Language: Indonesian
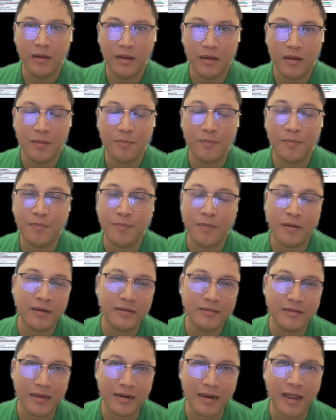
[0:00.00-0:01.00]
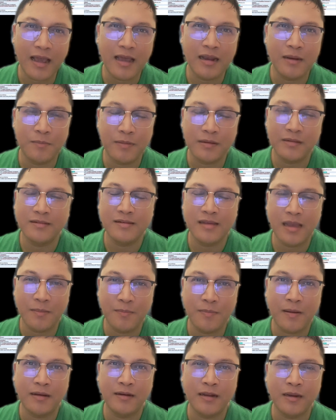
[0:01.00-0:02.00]
eh, perencanaan,
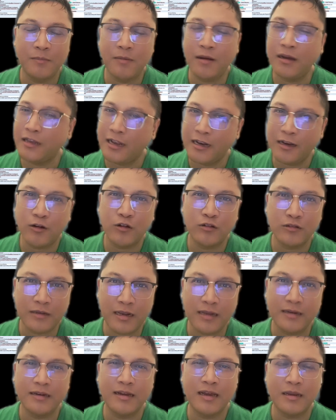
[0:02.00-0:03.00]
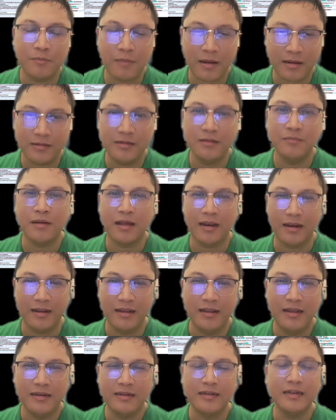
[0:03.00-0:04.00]
persiapan, dan pengendalian kontrak dengan maksimal
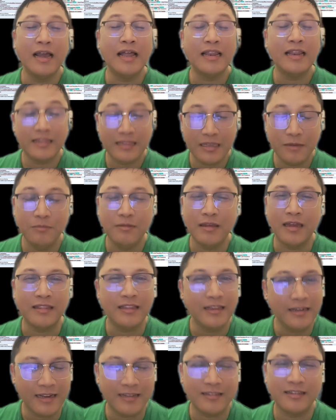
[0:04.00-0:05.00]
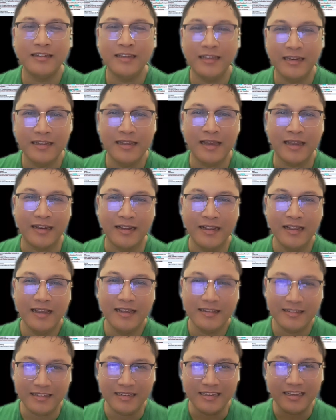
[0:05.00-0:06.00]
dengan timnya tidak sendirian
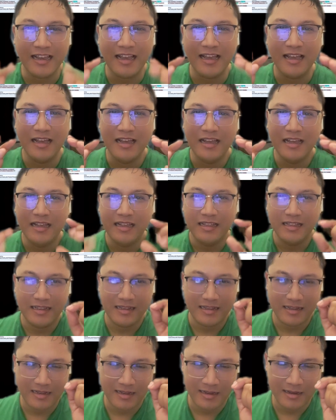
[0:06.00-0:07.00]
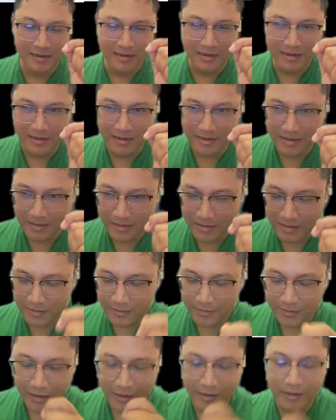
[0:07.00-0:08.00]
sehingga eh,
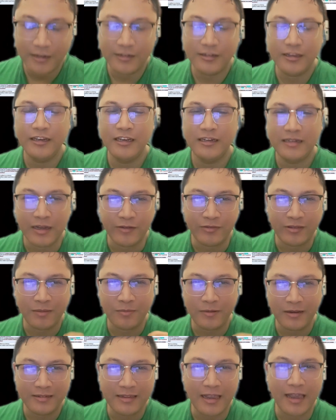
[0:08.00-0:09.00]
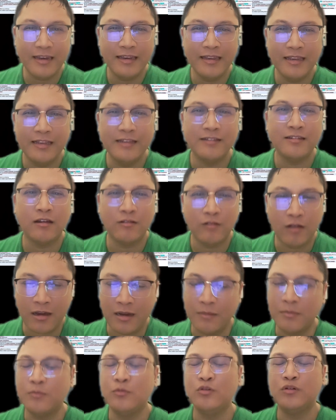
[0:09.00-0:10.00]
checklist ini, daftar periksa ini insya
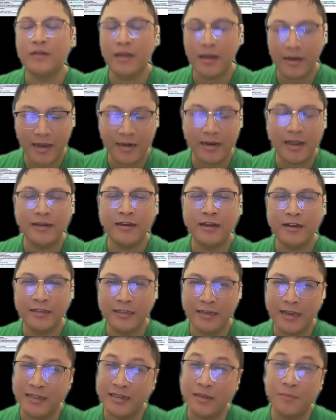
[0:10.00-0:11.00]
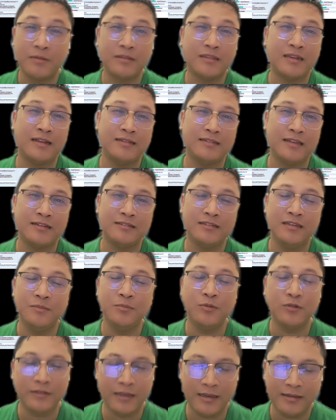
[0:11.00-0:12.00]
Allah akan memudahkan Anda ketika Anda
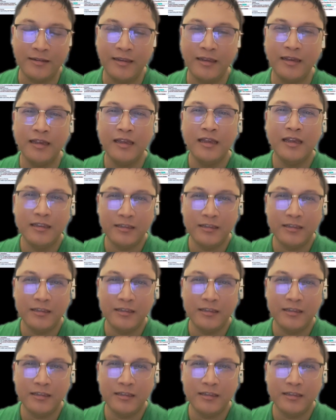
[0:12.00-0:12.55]
bertransaksi purchasing